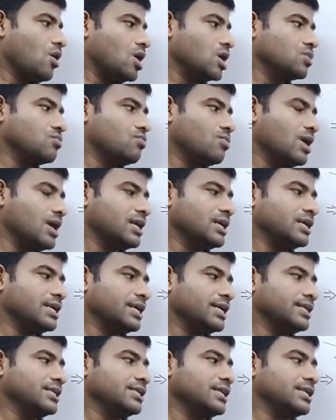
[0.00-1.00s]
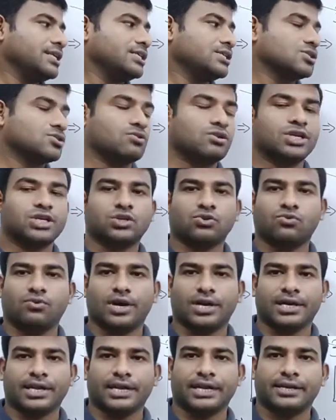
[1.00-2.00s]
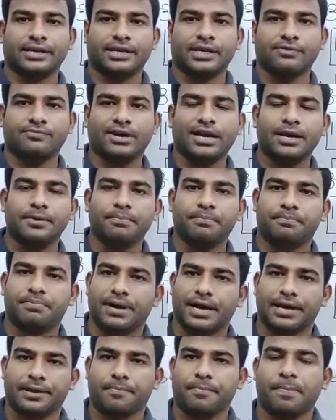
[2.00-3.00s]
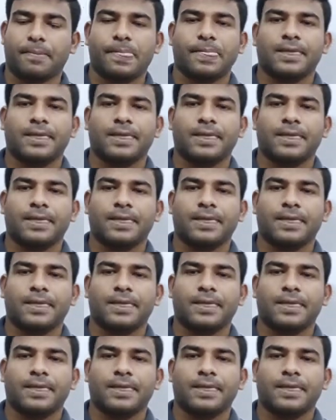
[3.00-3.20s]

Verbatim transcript: और वन रेडियन इज इक्वल टू वन एट्टी बाय पाई